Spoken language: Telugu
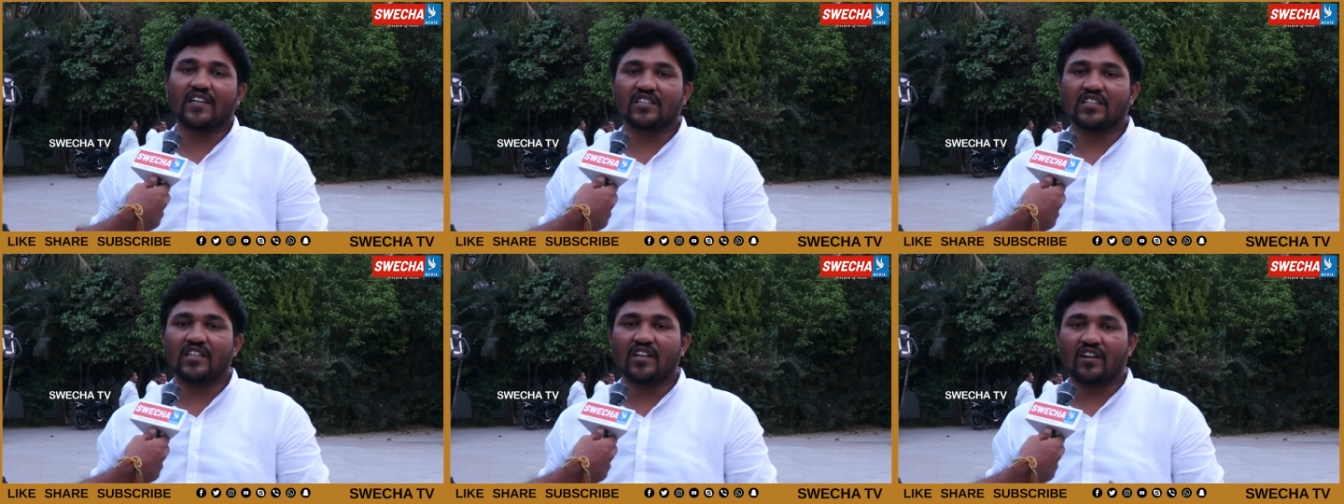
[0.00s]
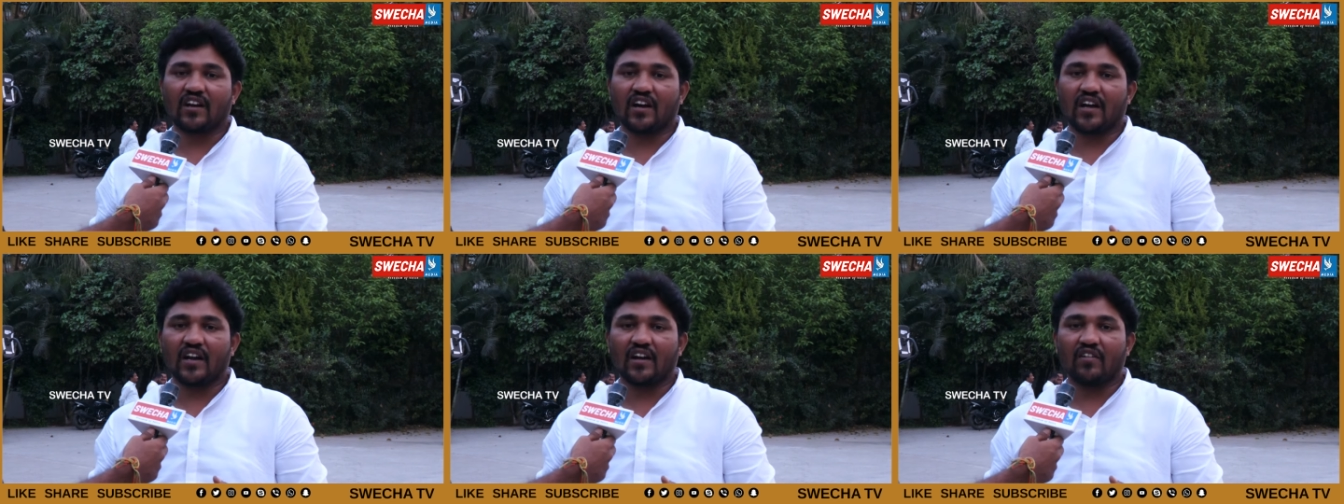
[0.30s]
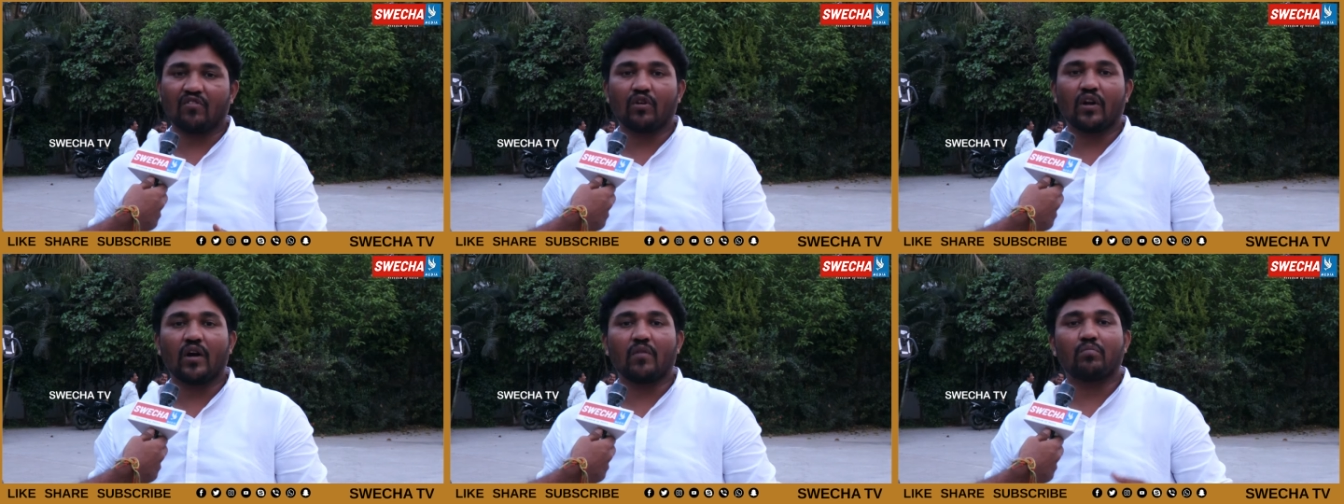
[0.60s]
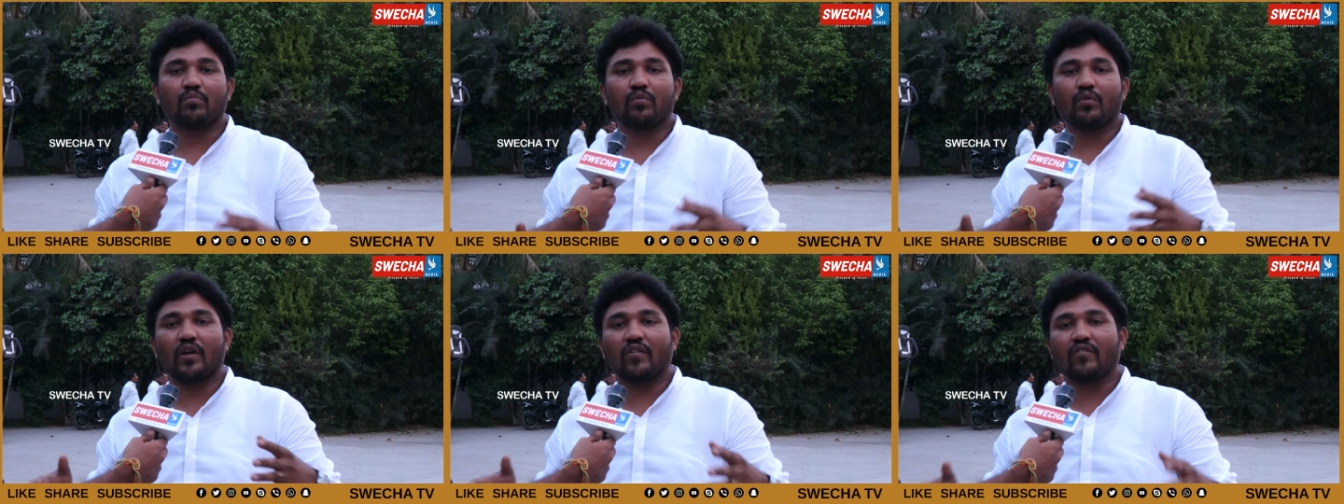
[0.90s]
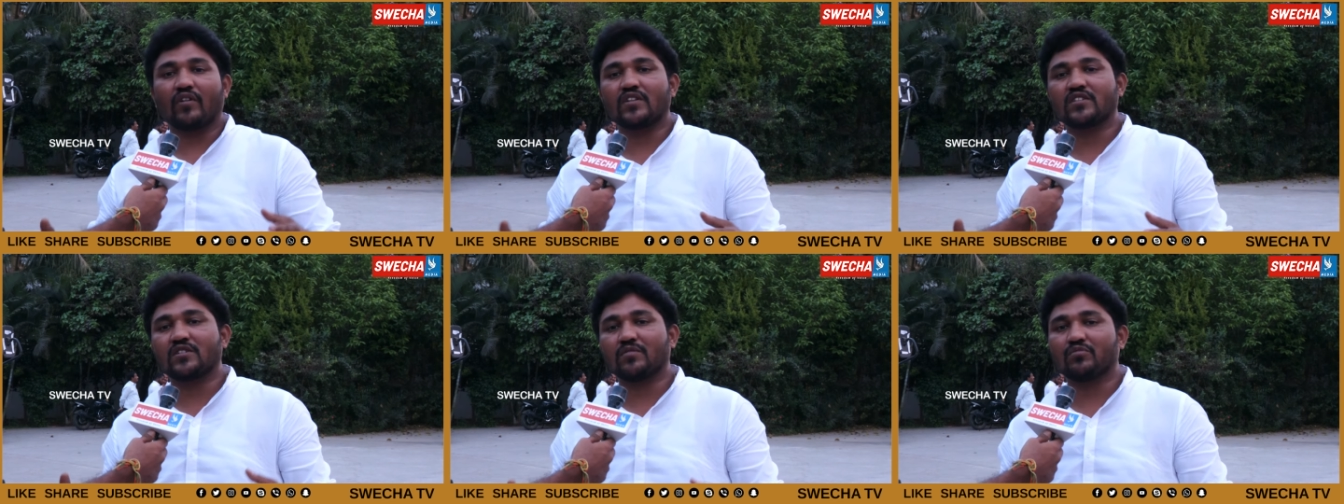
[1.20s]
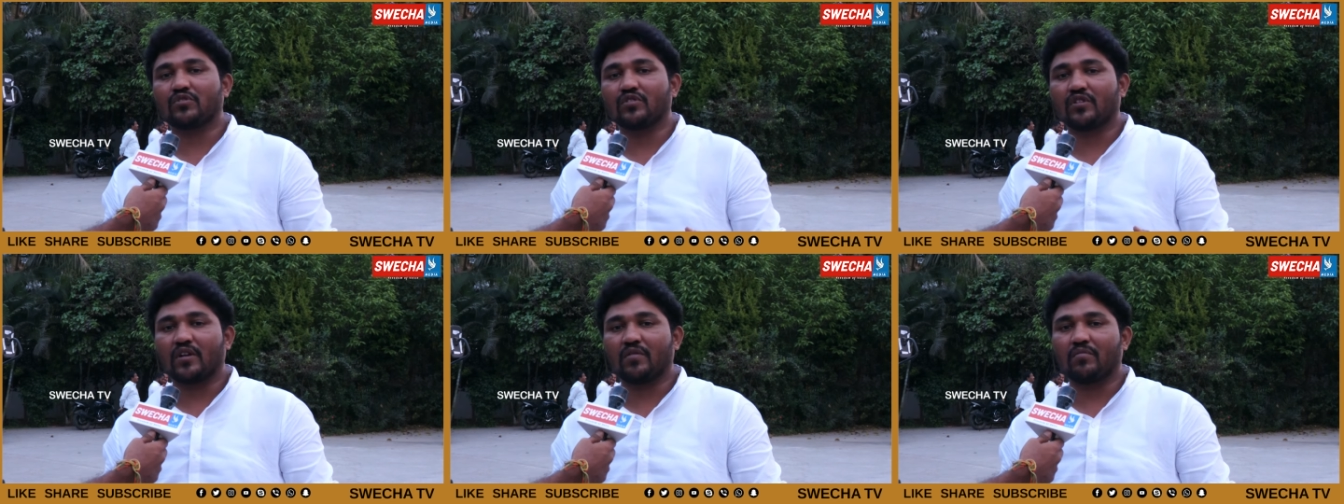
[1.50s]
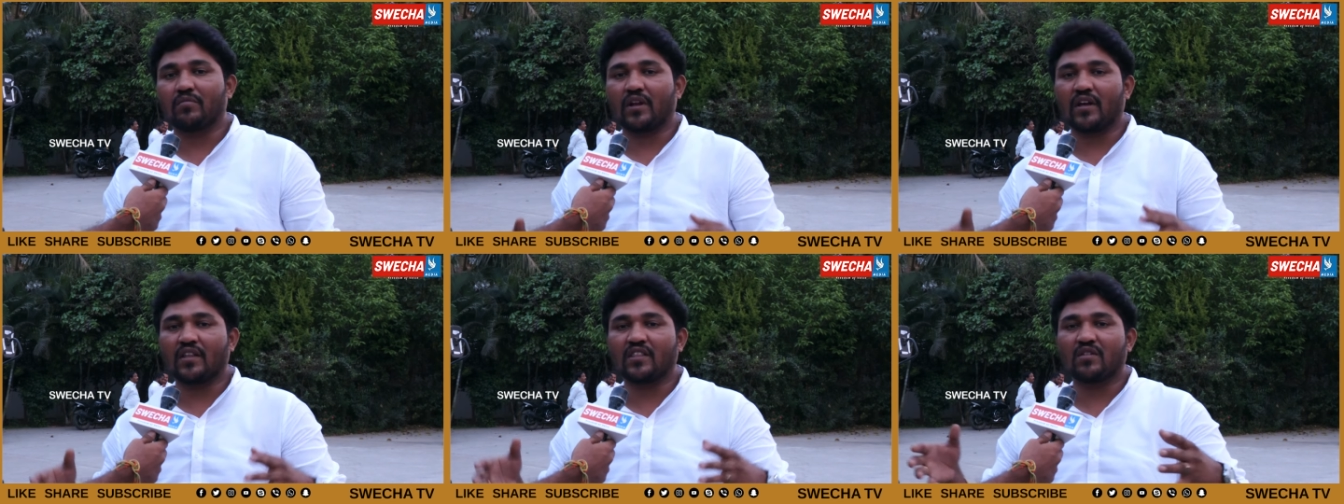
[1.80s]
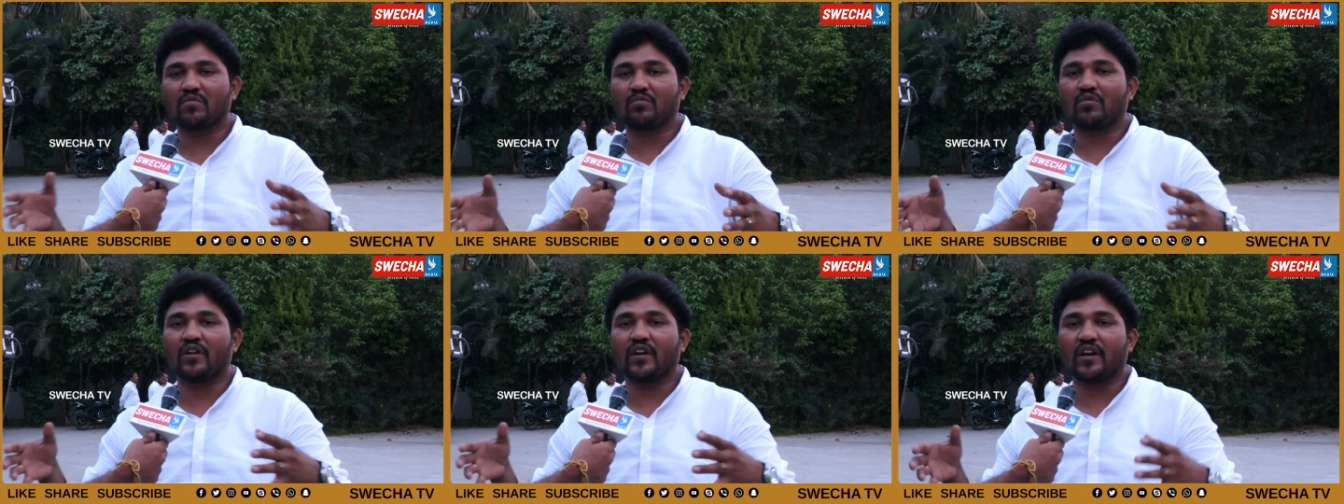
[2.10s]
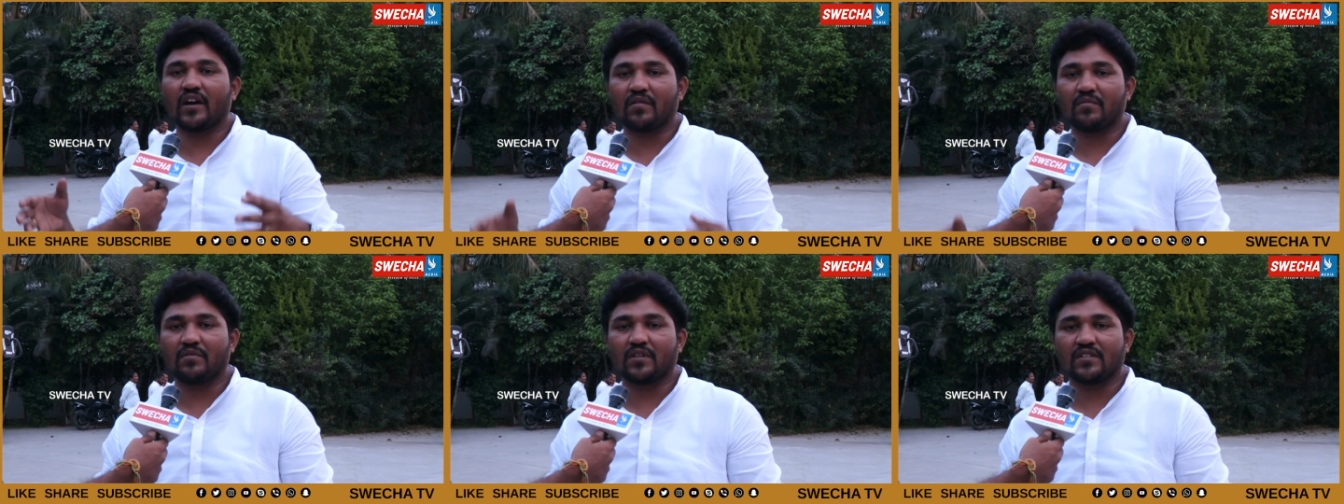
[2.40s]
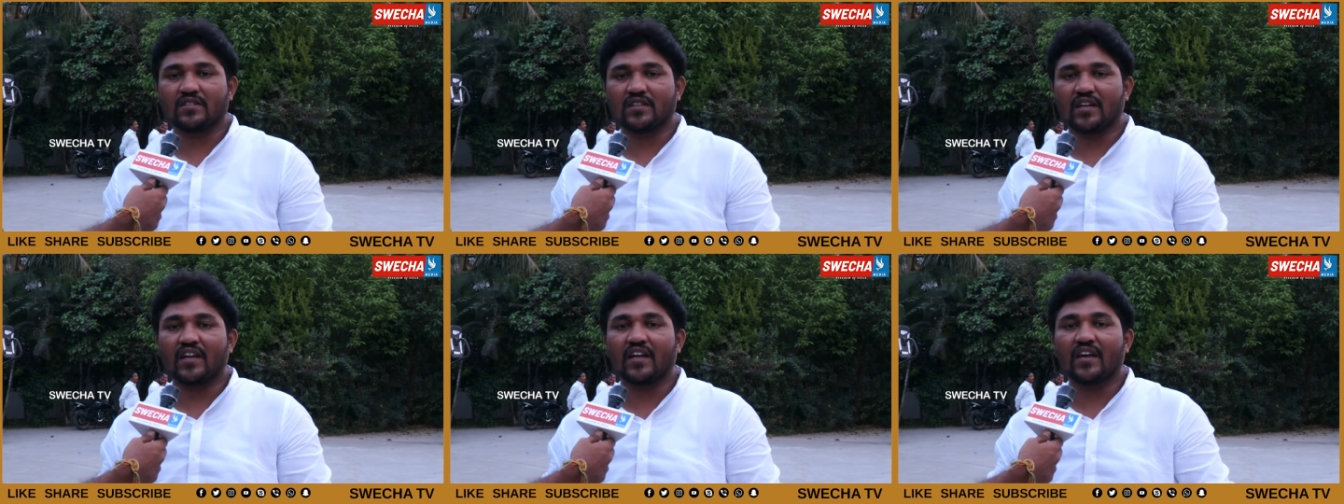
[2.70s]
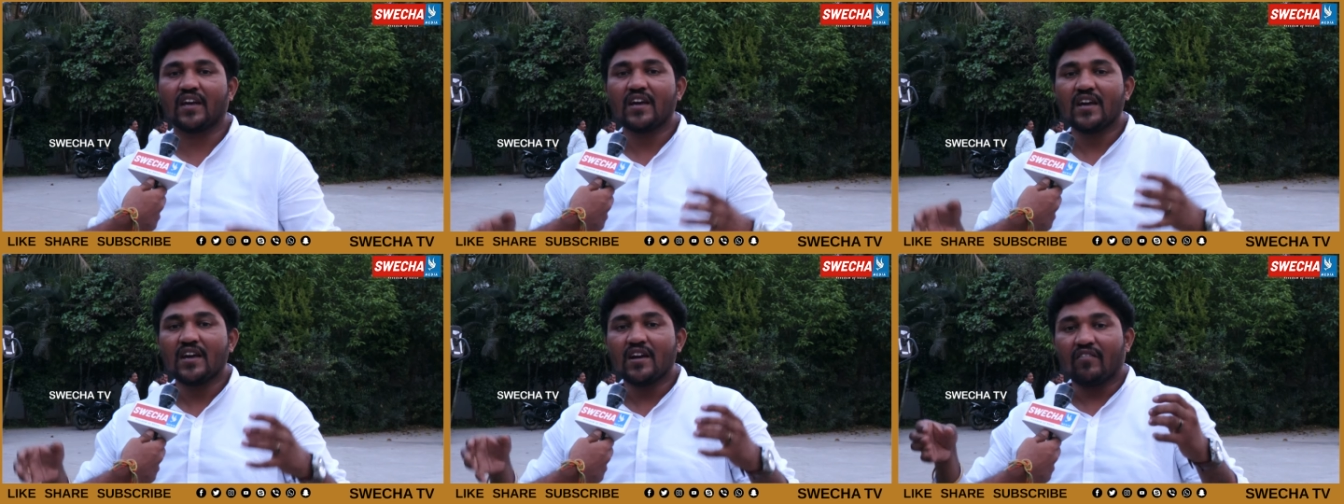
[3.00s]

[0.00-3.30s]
రాజేందర్ గారిని కూడా పూల వర్షంతో నరేంద్ర మోడీ గారి మీద చల్లి